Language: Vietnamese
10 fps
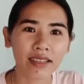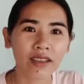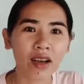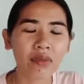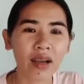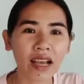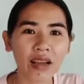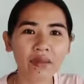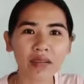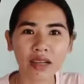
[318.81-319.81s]
chị nói mật
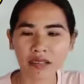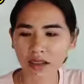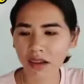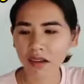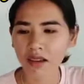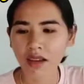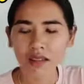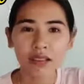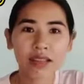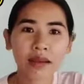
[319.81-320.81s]
ong mà nó
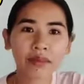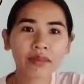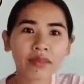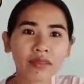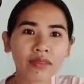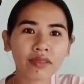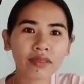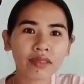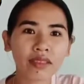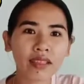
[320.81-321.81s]
nó đóng
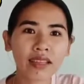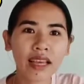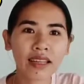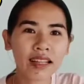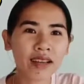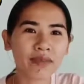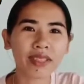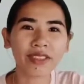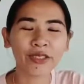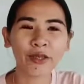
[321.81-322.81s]
như thế này là
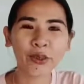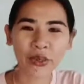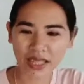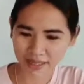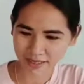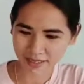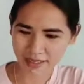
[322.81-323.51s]
bình thường luôn á